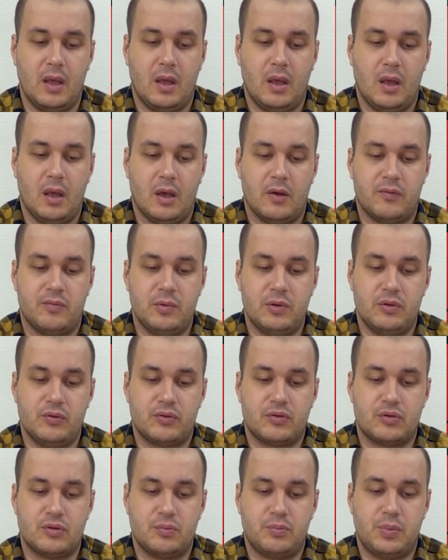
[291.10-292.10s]
в
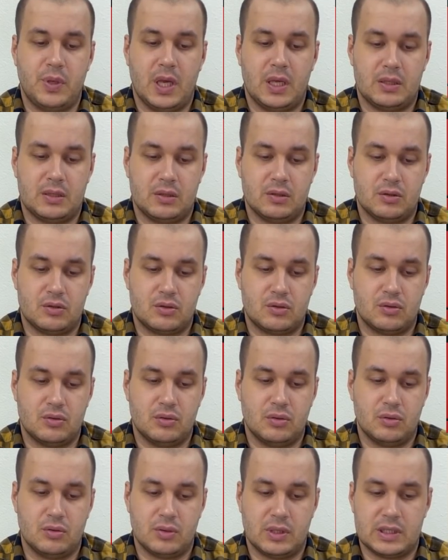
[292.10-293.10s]
минувшую
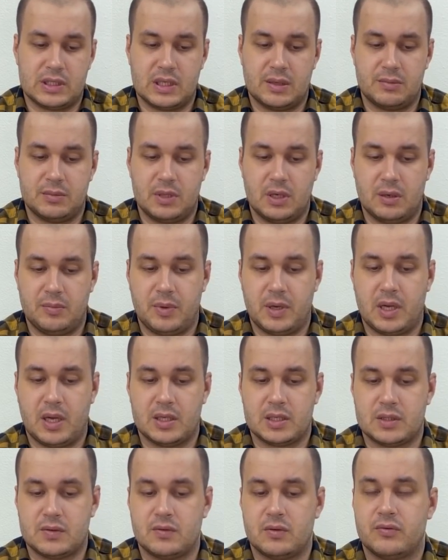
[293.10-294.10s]
пятницу, ну, на самом деле
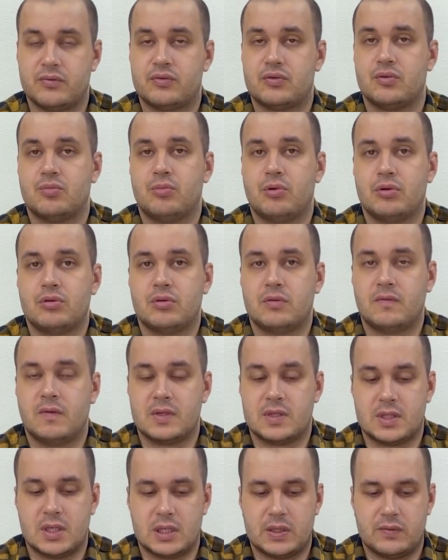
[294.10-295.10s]
показывали в субботу
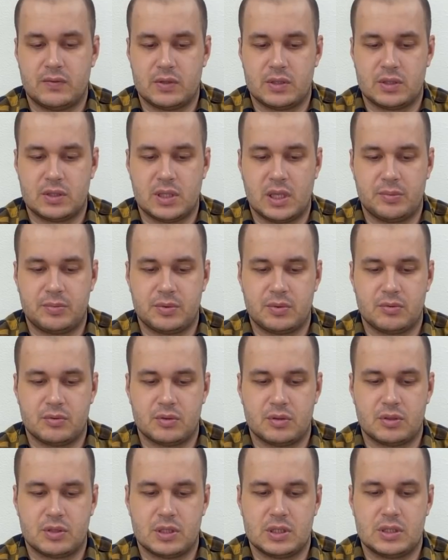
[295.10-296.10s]
20 числа, потому
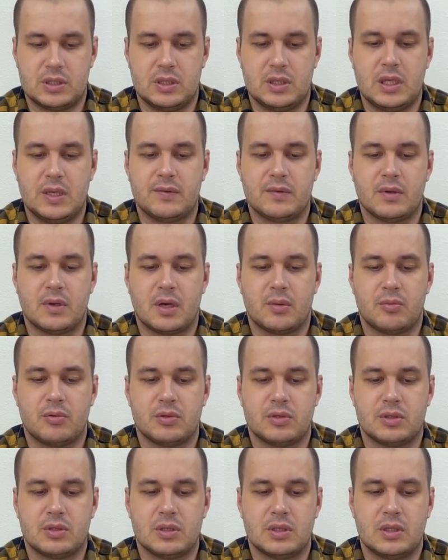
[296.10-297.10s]
что шестидневная
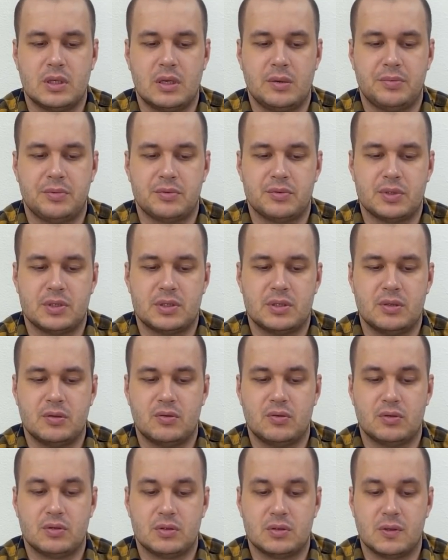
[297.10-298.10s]
рабочая неделя, здесь не
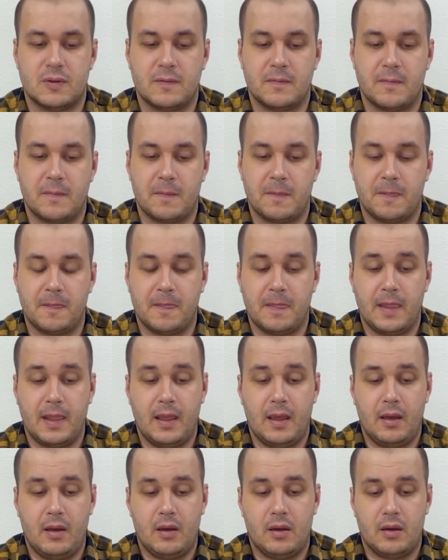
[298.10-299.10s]
точно.
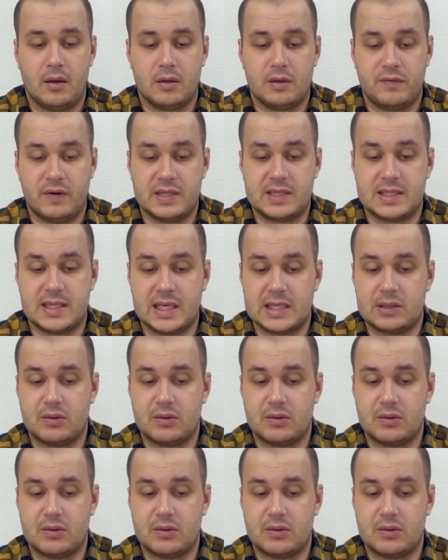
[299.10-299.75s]
20 а,